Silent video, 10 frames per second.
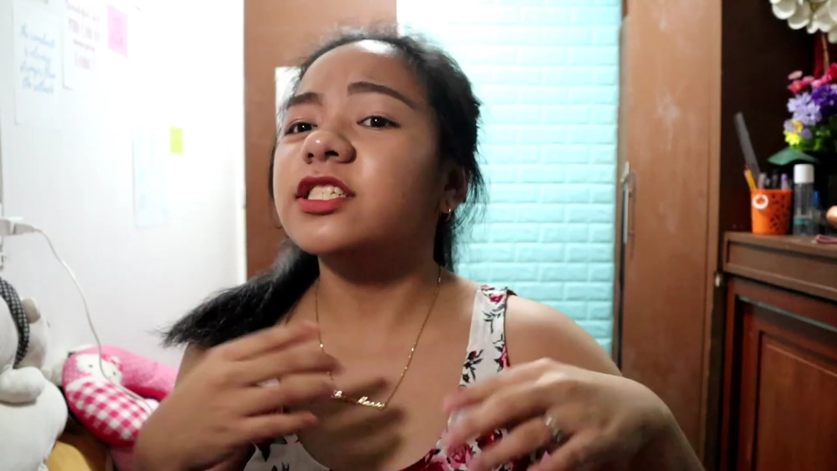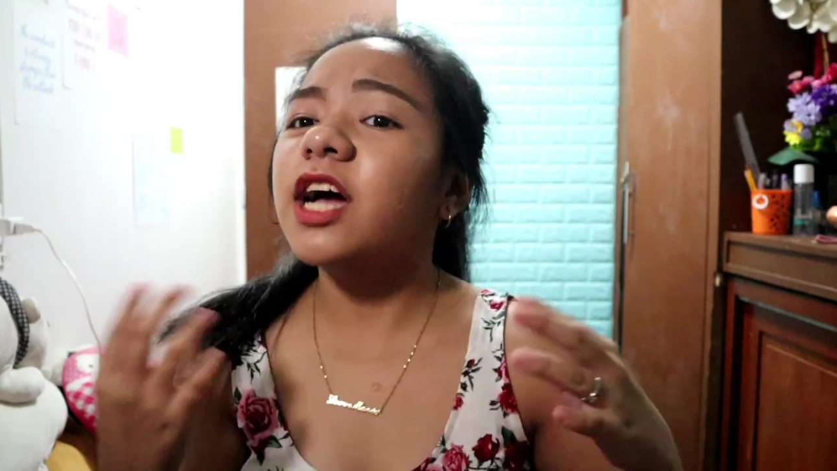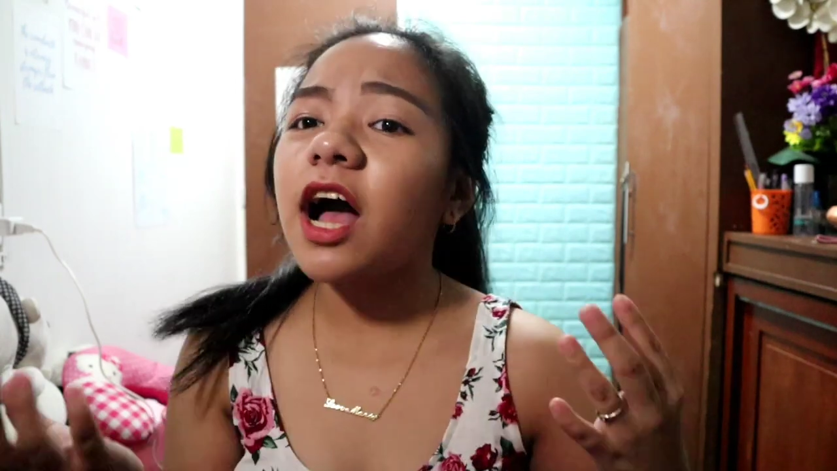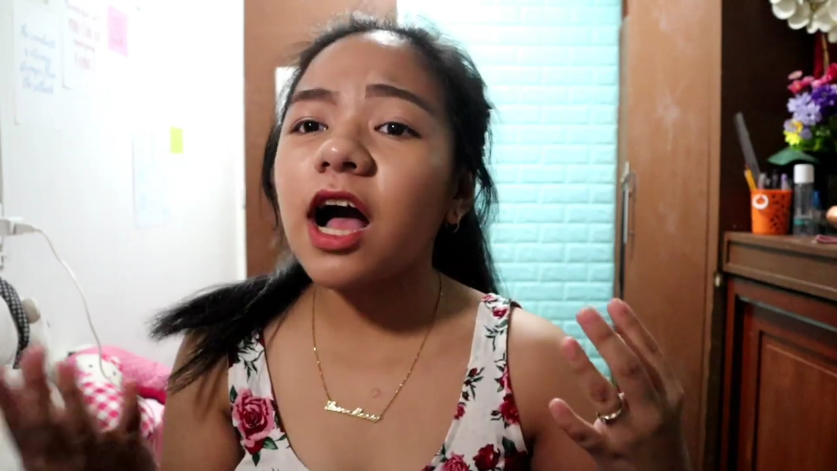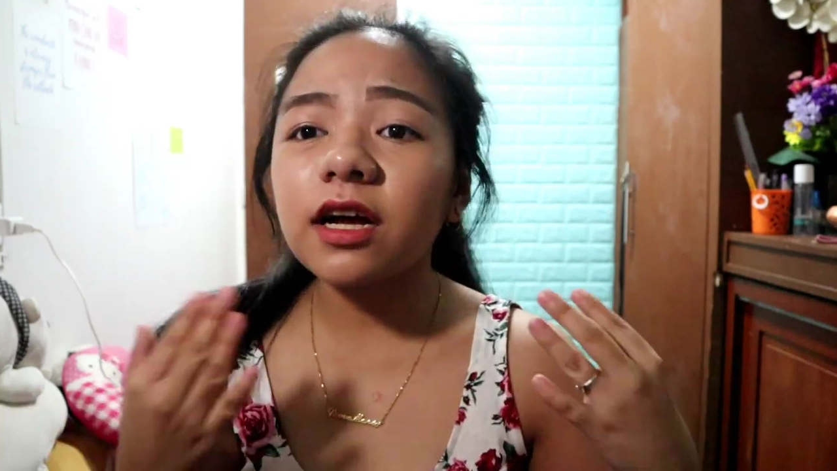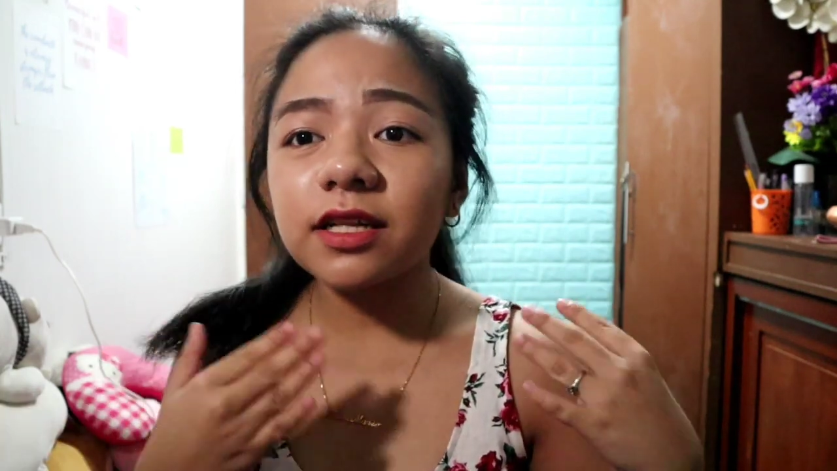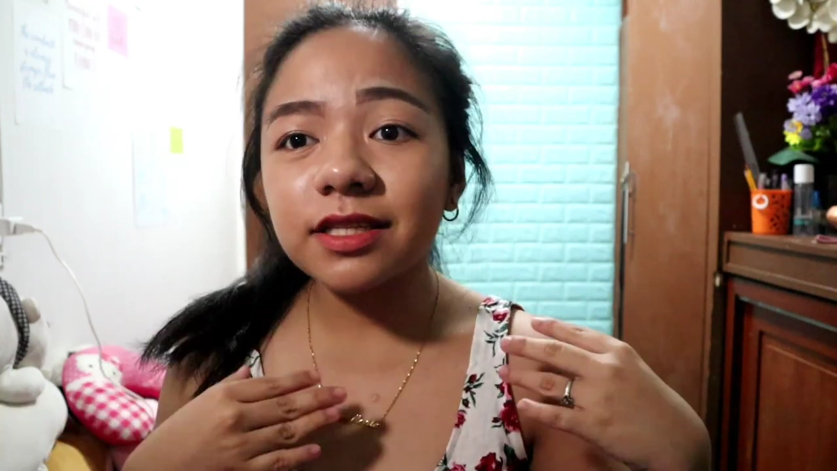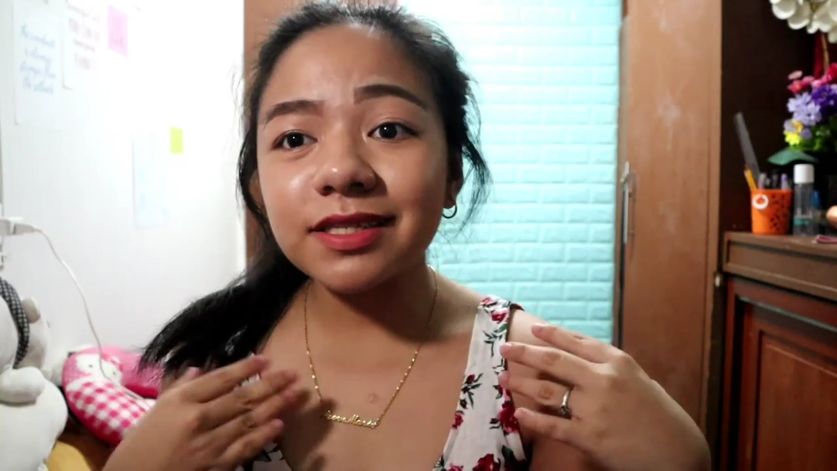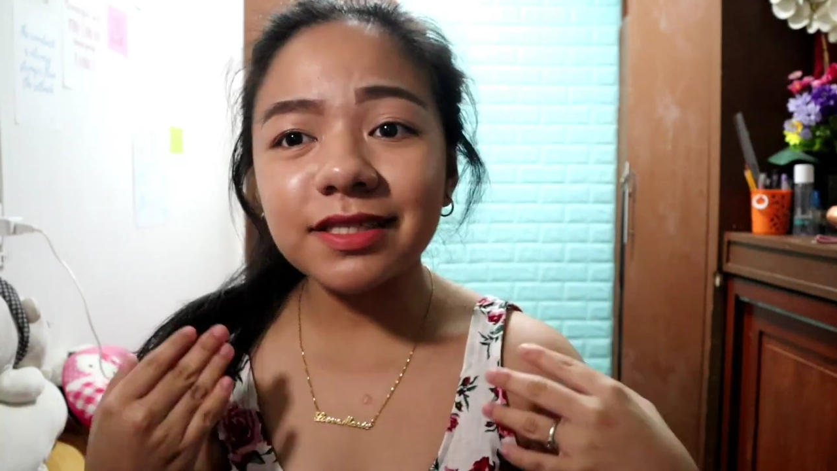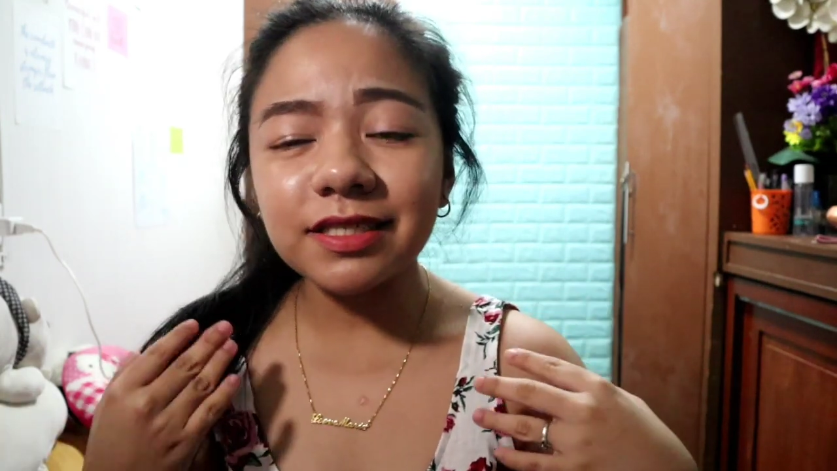Tsaka, ang
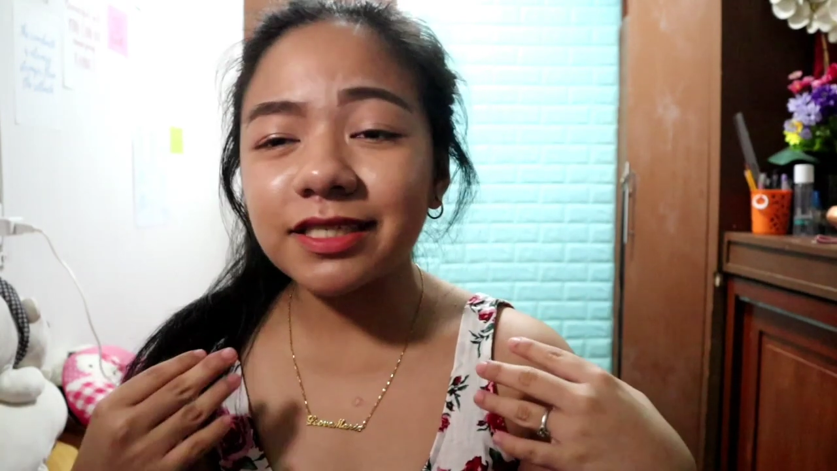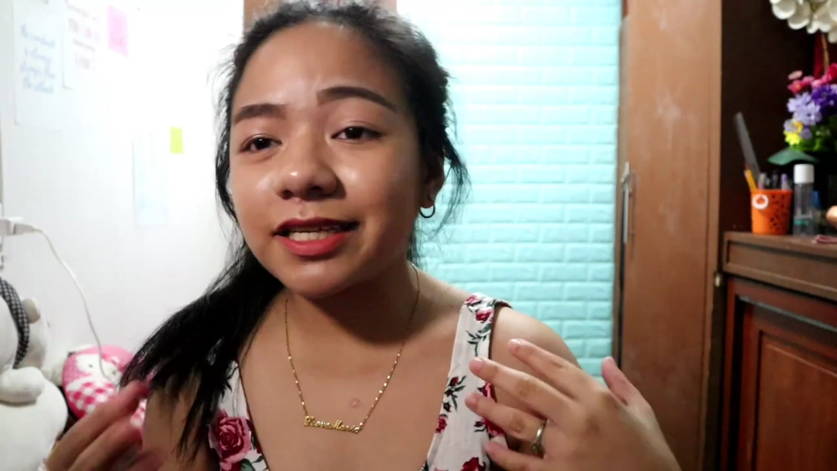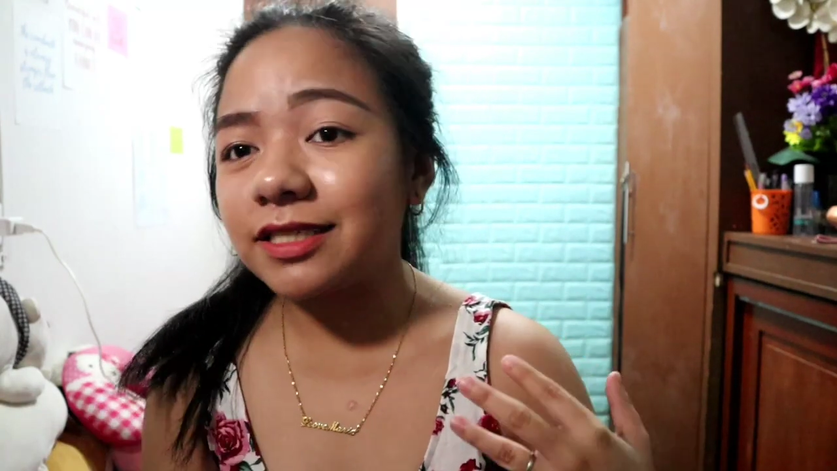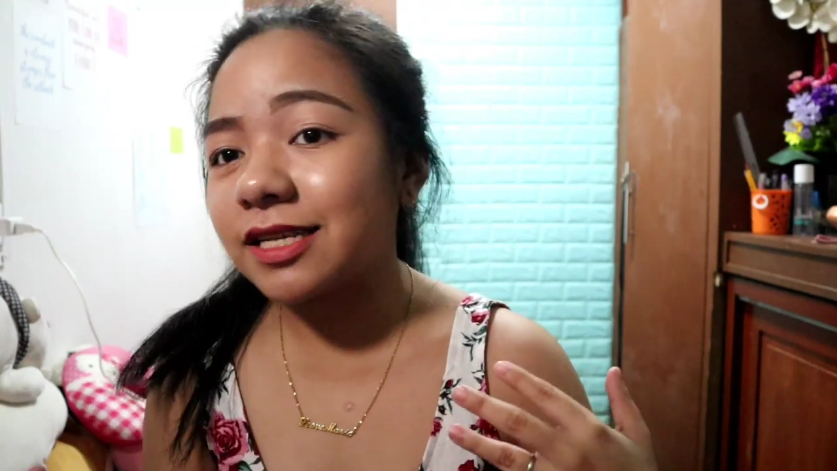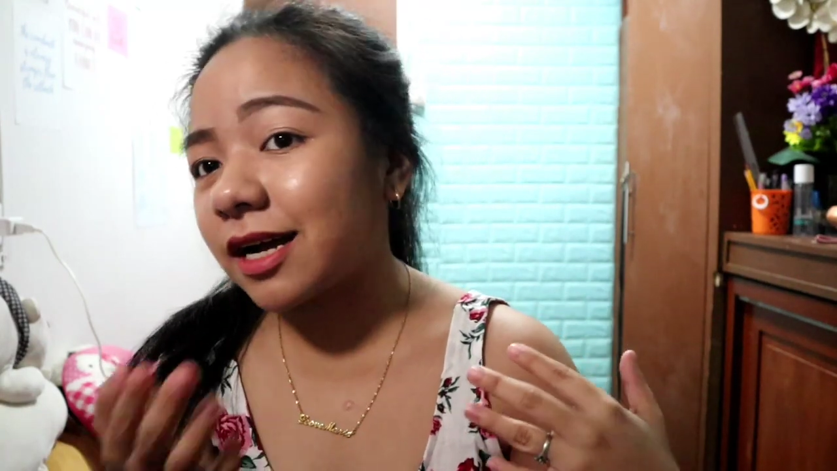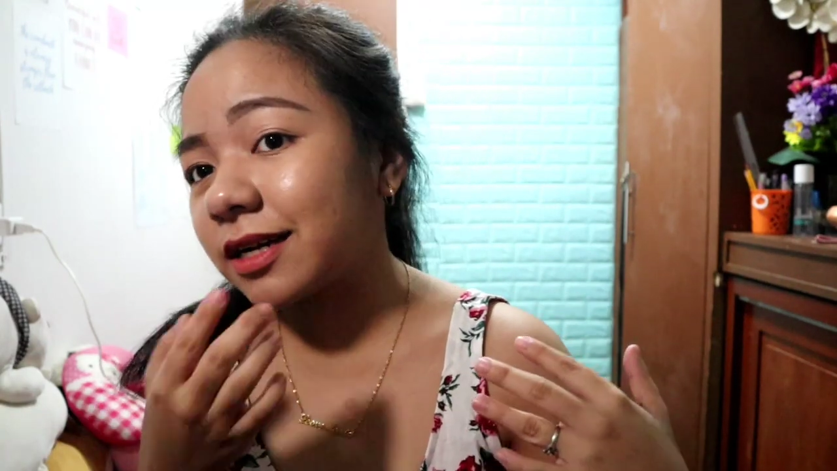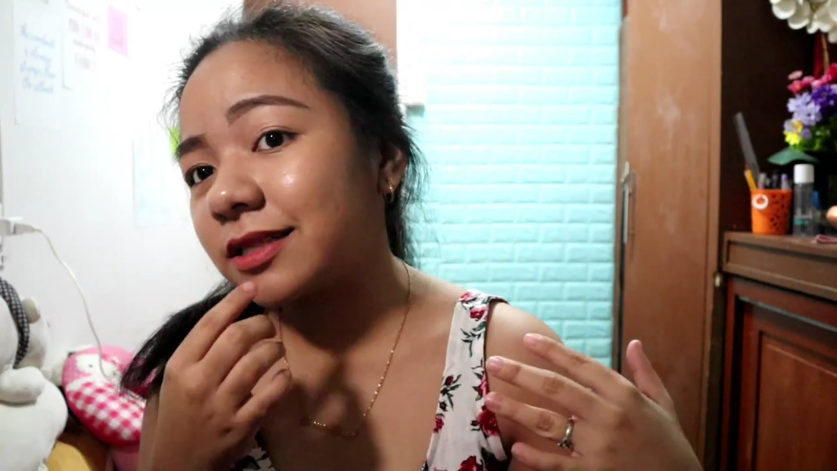ganda ng shade niya.